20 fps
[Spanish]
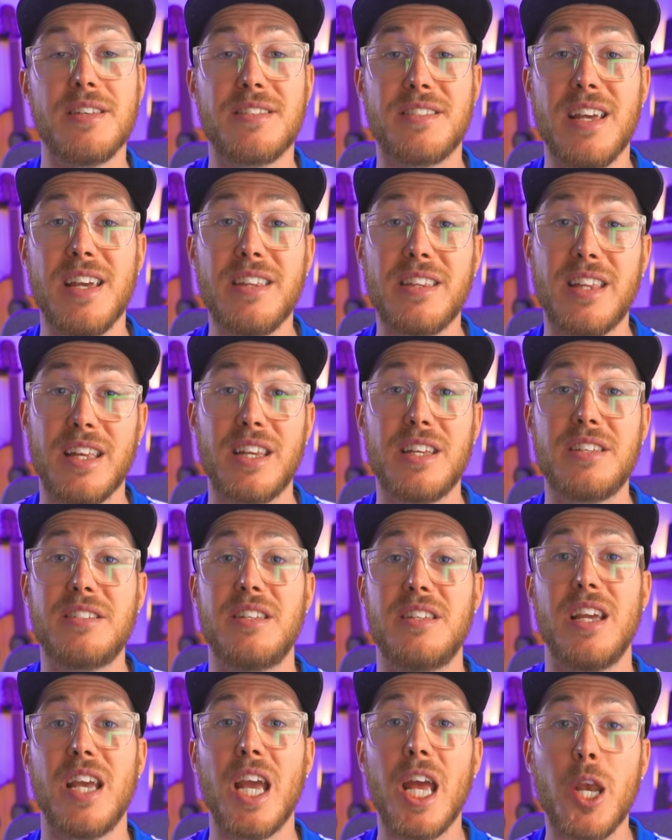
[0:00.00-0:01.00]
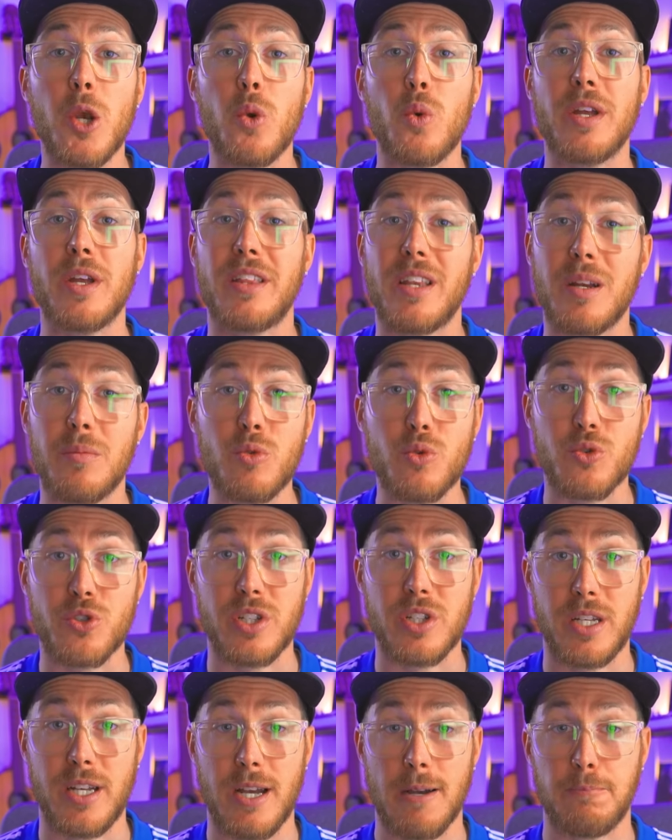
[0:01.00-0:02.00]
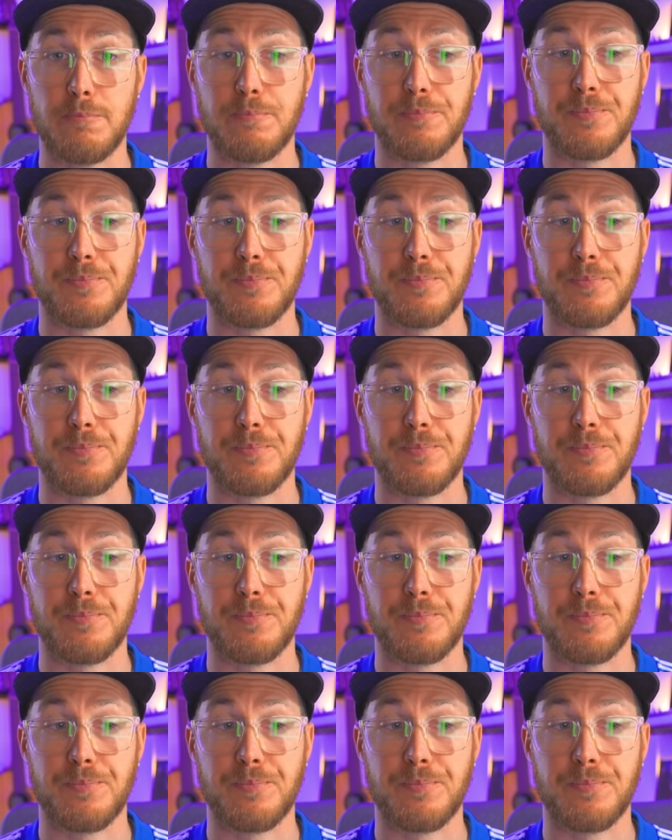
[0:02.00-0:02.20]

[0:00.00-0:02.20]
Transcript: se interese en nuestra música.